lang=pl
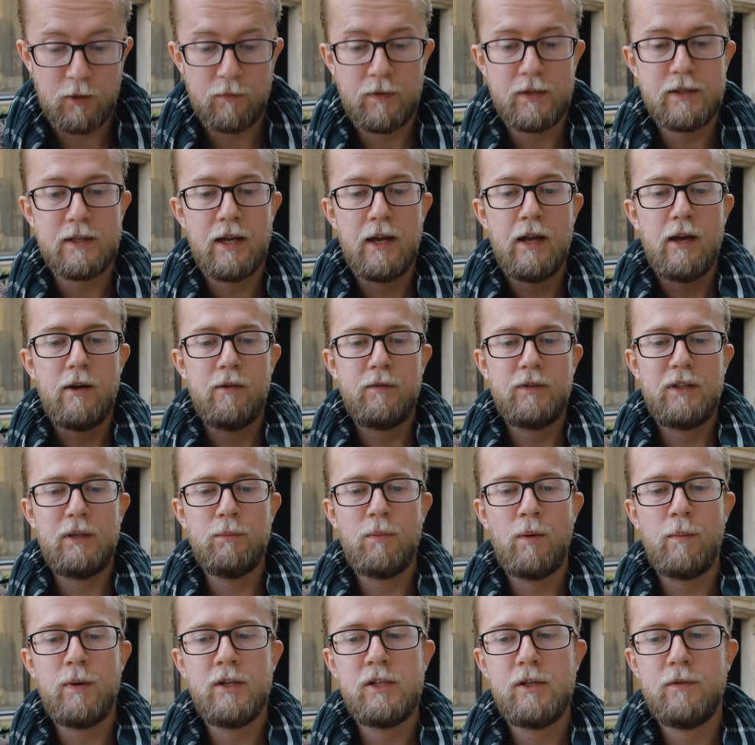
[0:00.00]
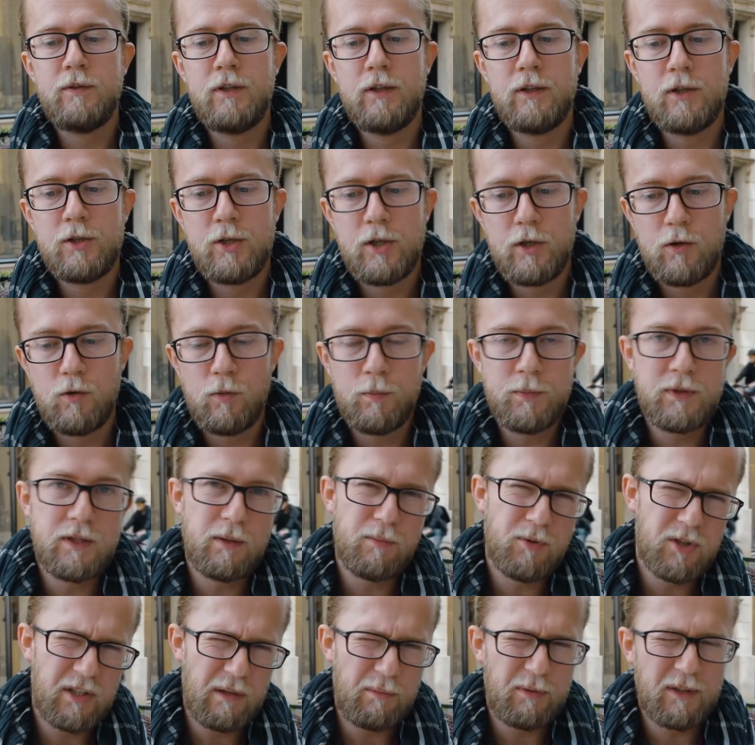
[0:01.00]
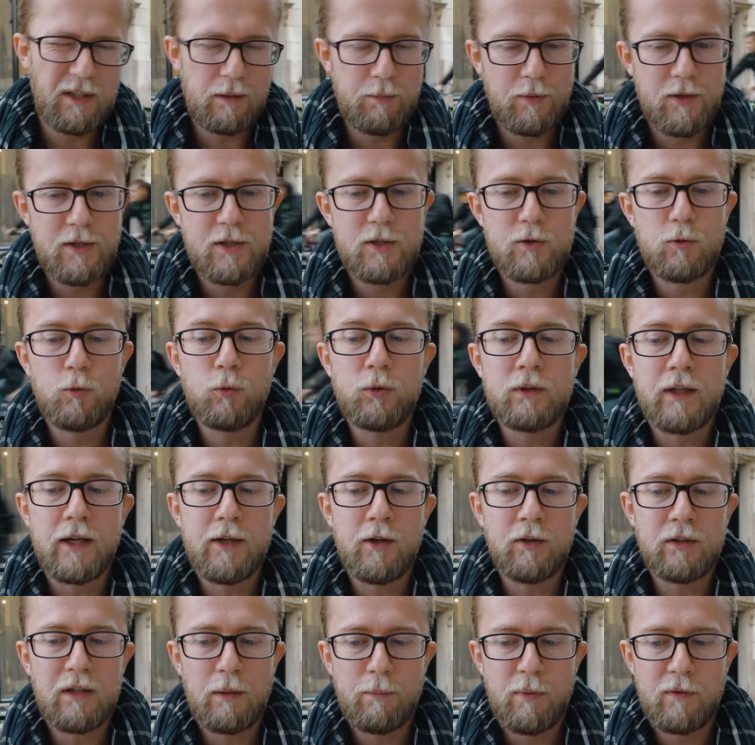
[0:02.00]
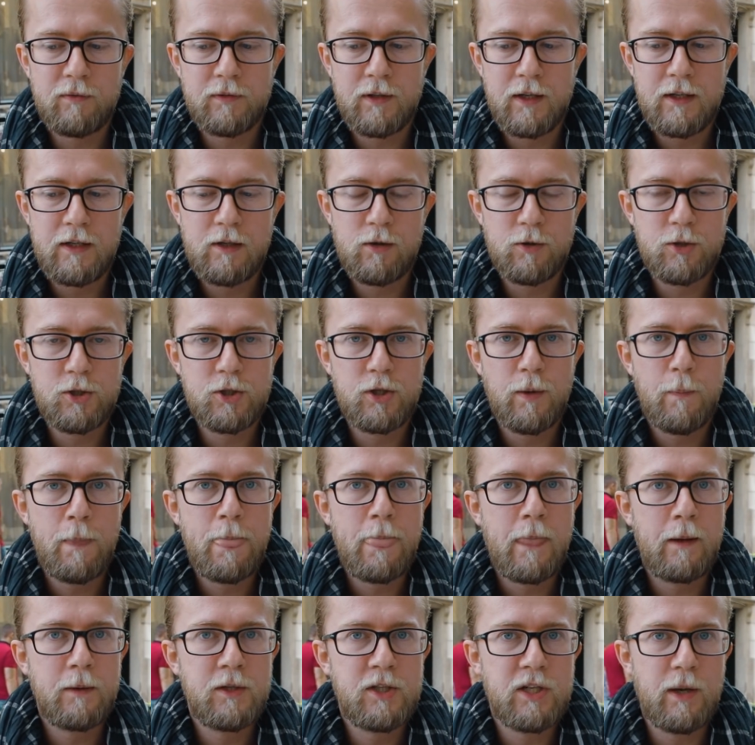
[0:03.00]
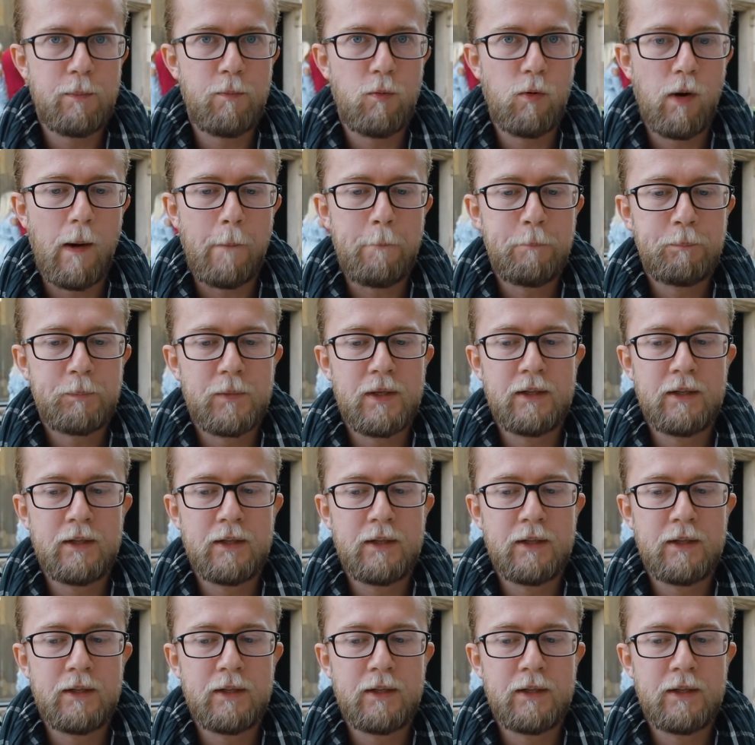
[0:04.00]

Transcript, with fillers: No więc w tym momencie w tej naszej gumce, można by tak powiedzieć, jest utajona pewna ilość ciepła.